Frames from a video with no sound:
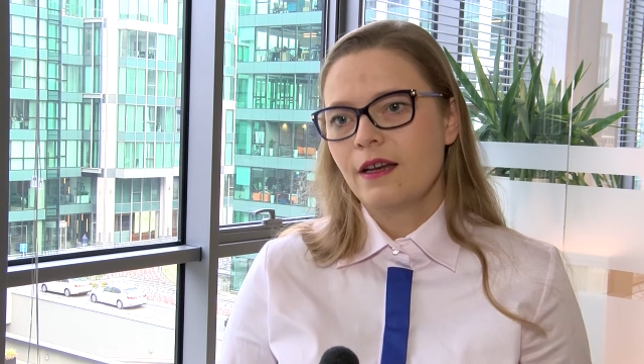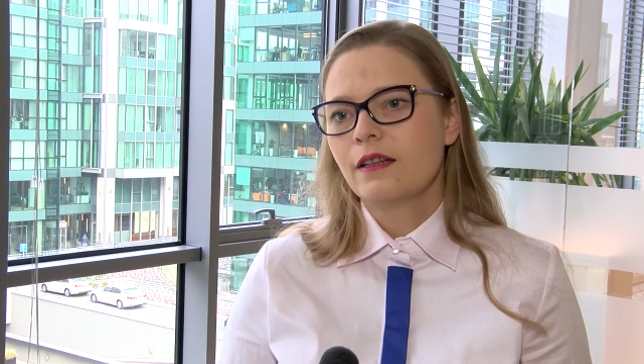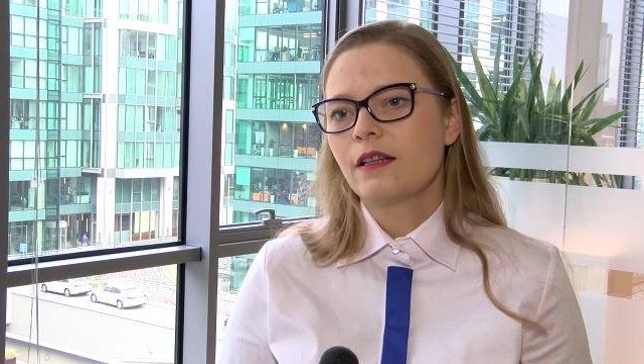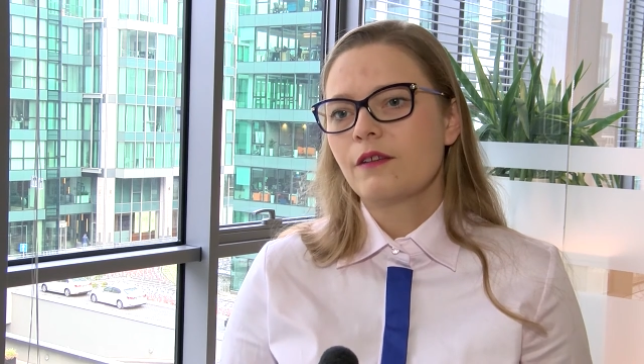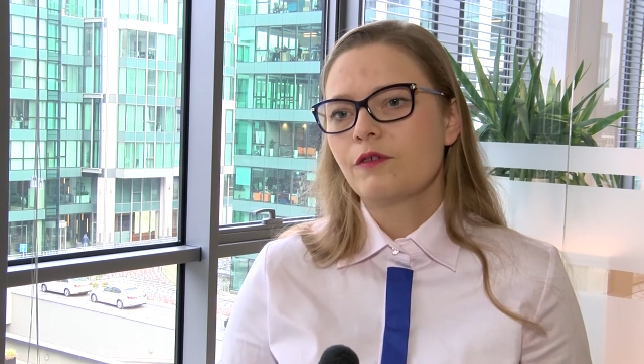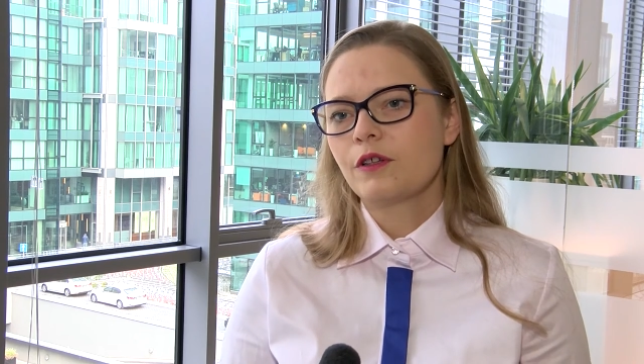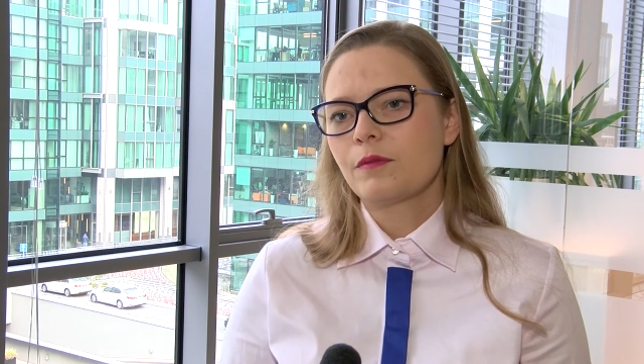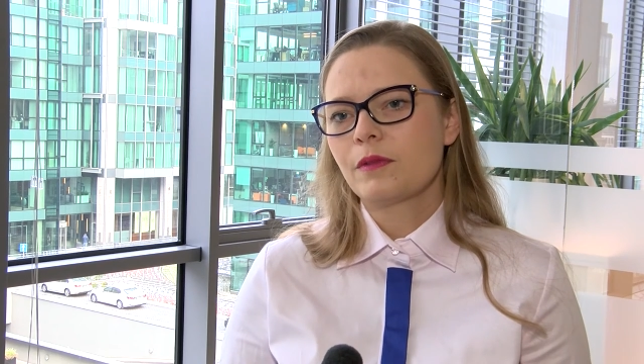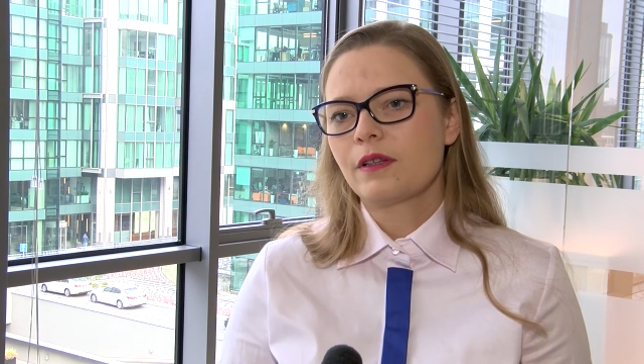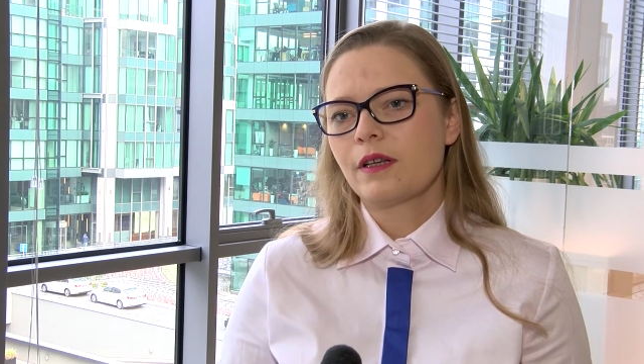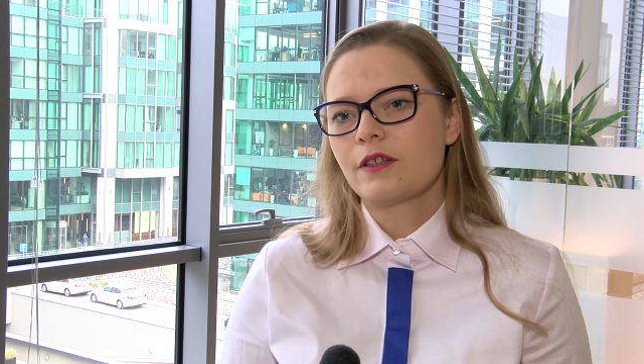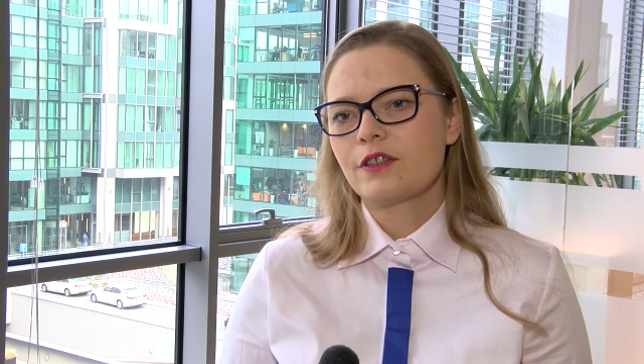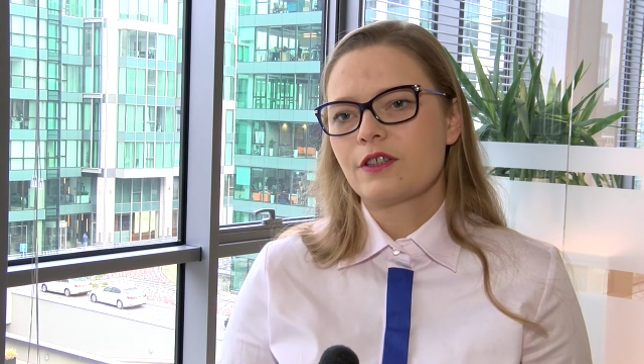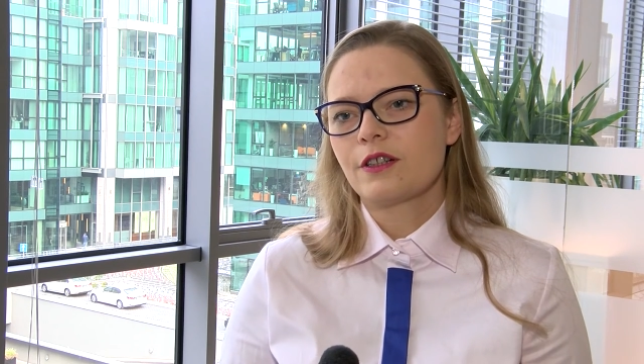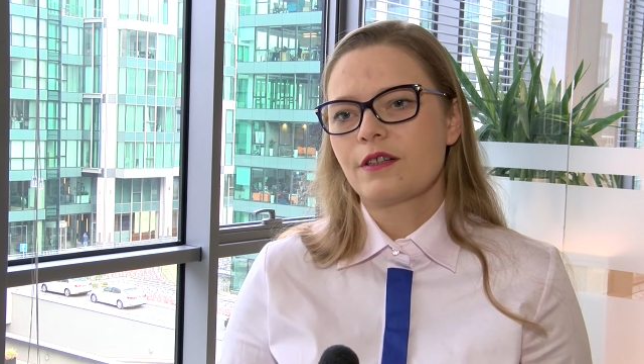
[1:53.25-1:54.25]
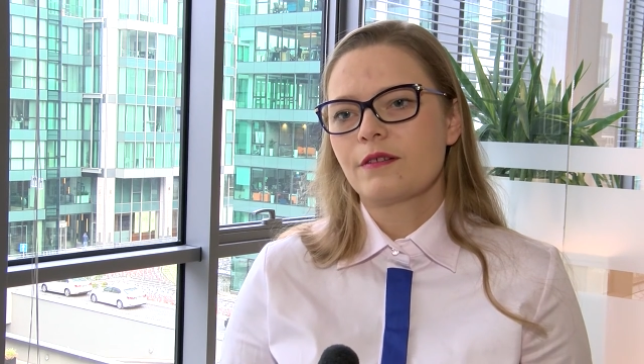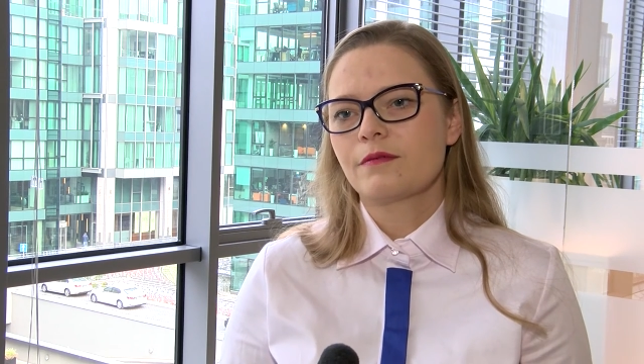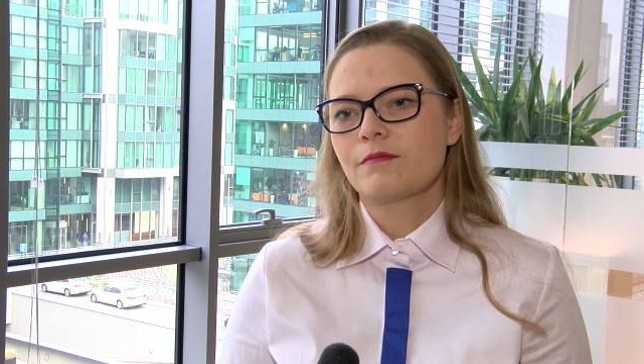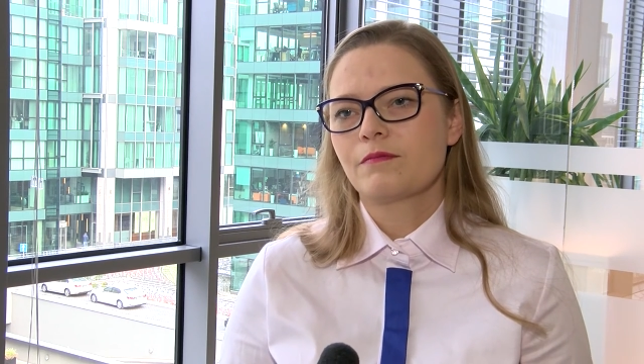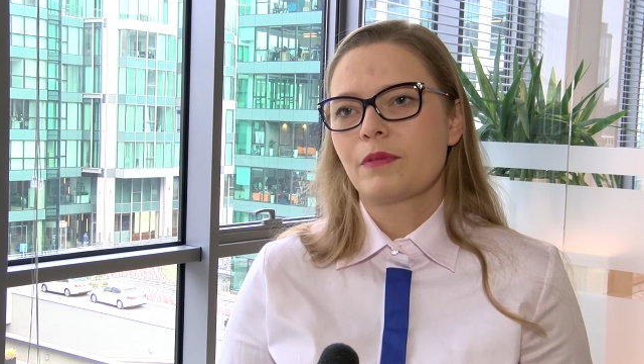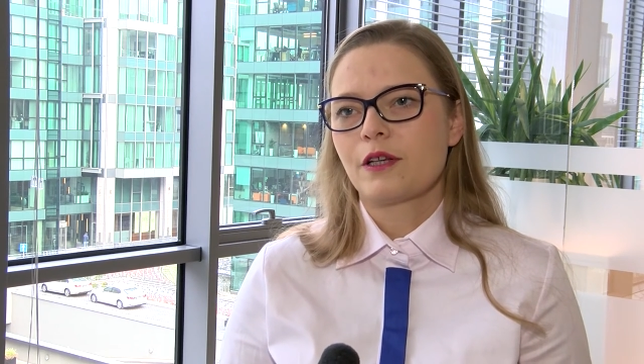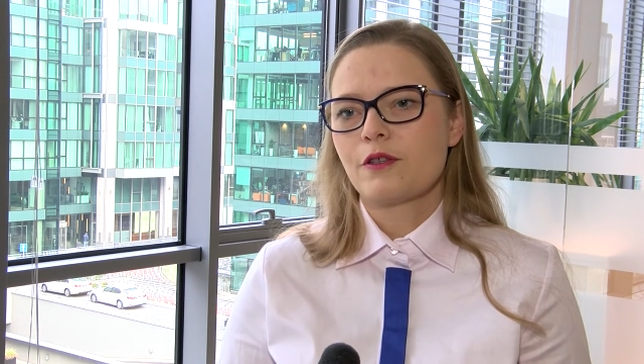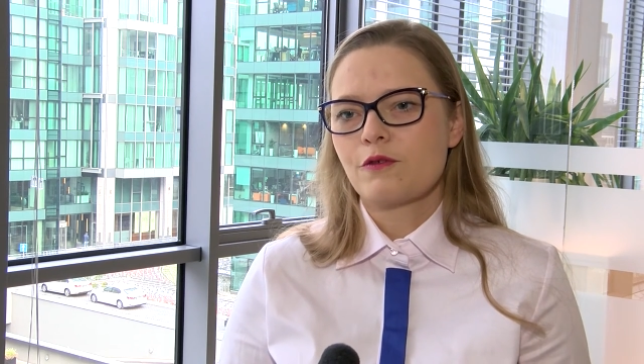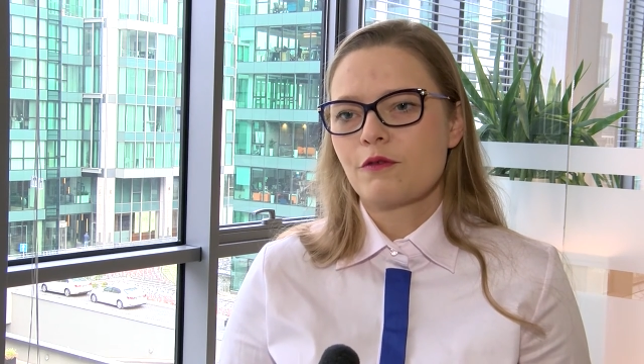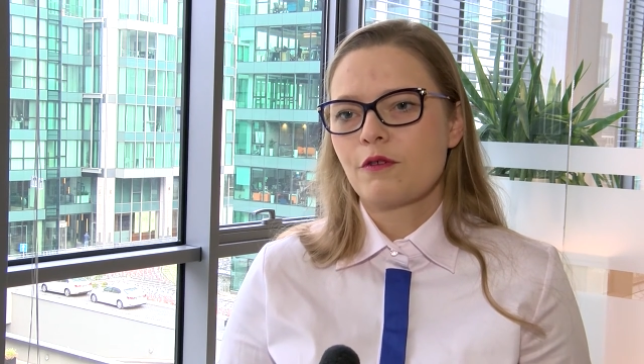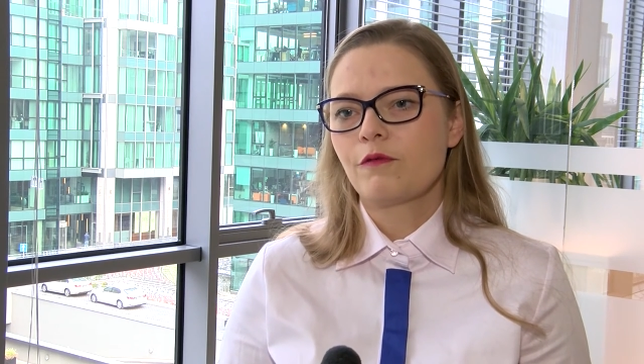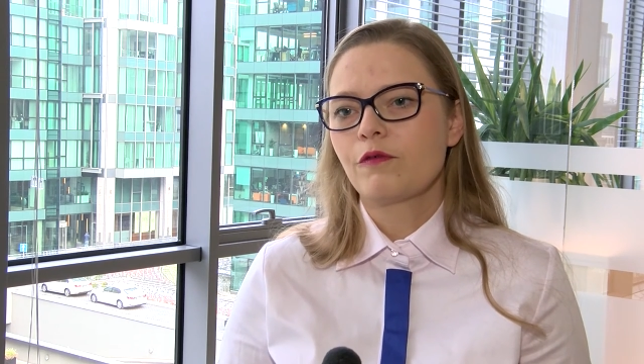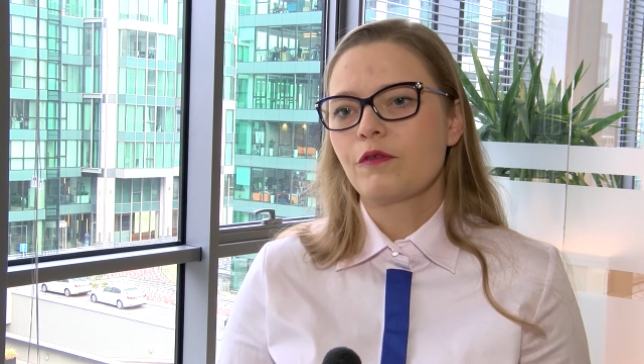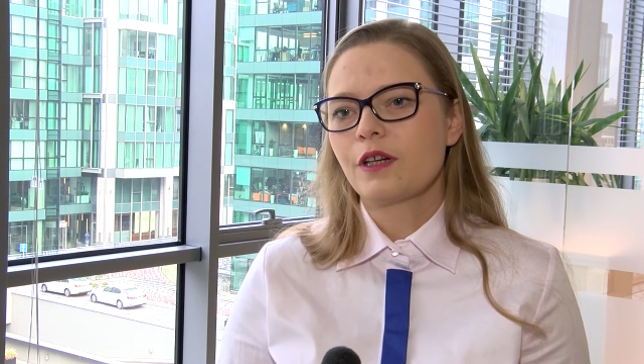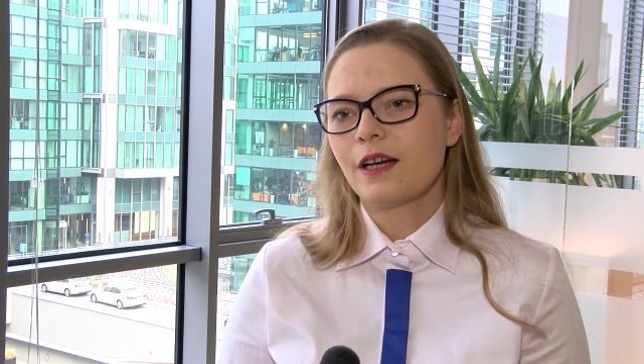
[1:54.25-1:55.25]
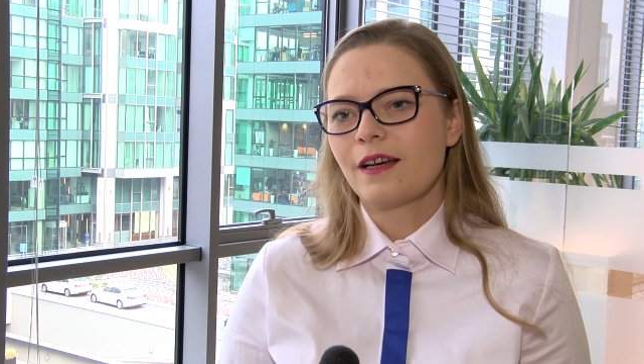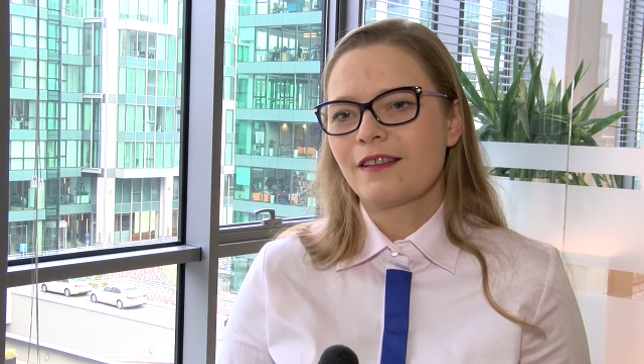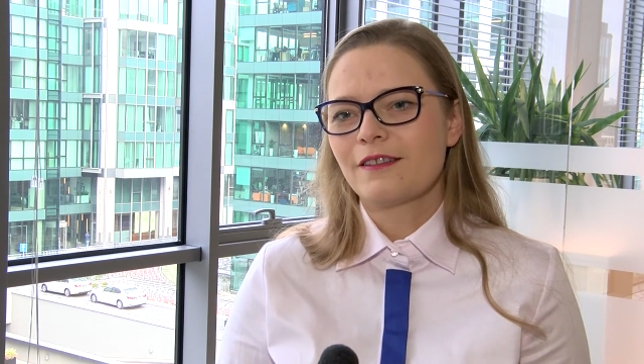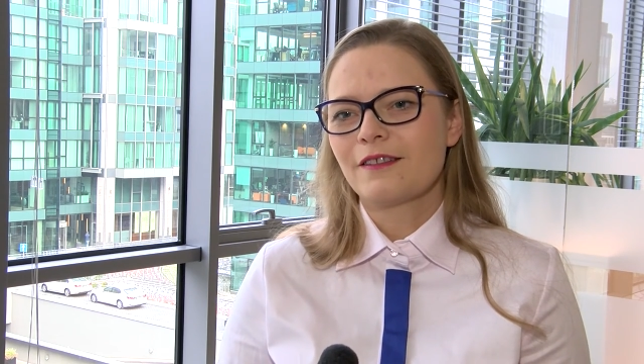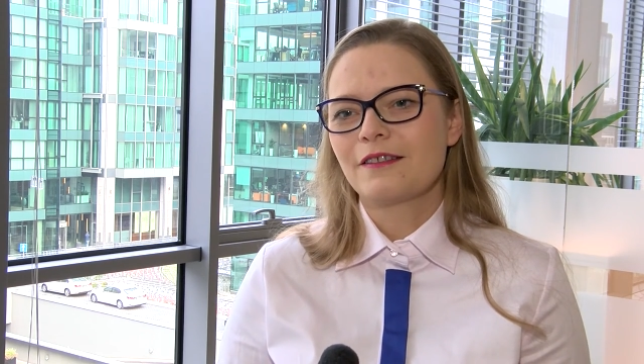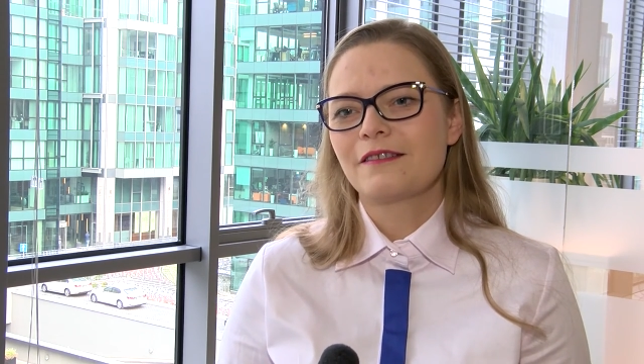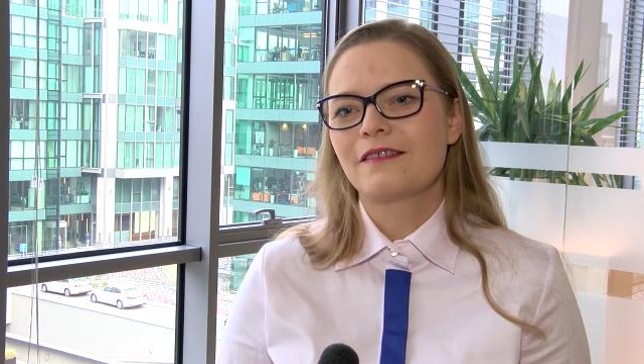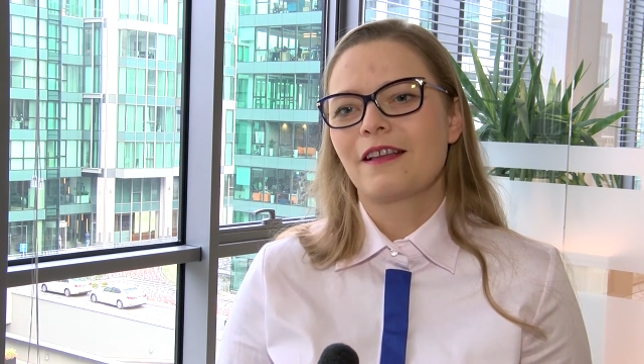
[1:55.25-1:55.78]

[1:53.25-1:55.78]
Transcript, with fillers: Te firmy także pracują w weekendy,